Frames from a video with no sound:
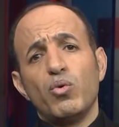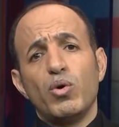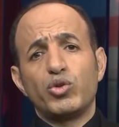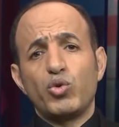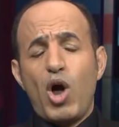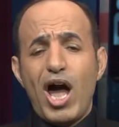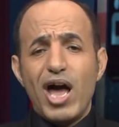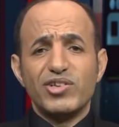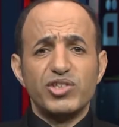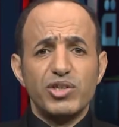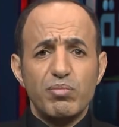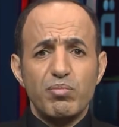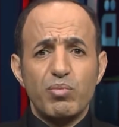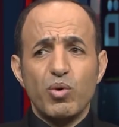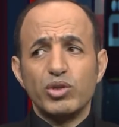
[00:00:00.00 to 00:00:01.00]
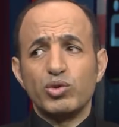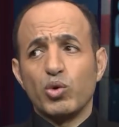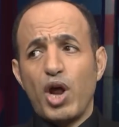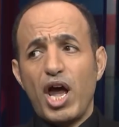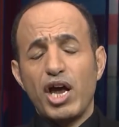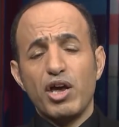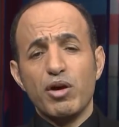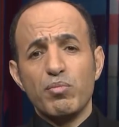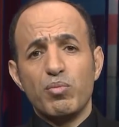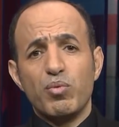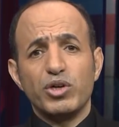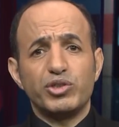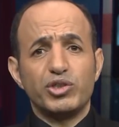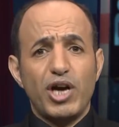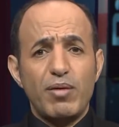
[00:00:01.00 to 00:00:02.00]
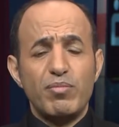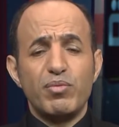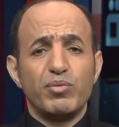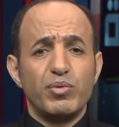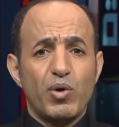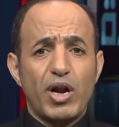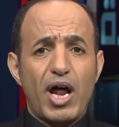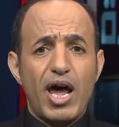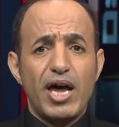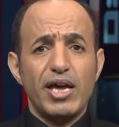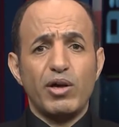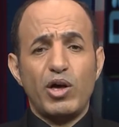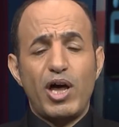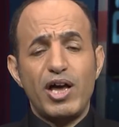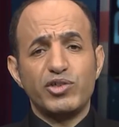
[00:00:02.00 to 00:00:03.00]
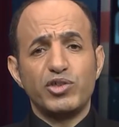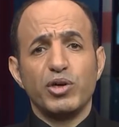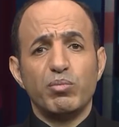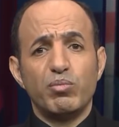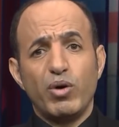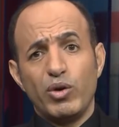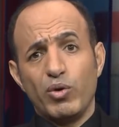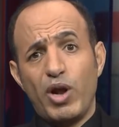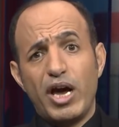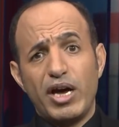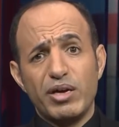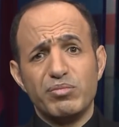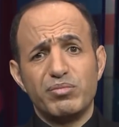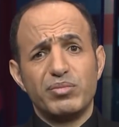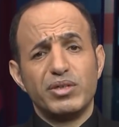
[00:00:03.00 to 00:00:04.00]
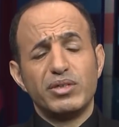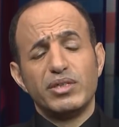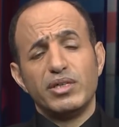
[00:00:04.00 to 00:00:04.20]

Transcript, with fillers: وتحاسب وتراقب والشعب من وراها يحاسب ويراقب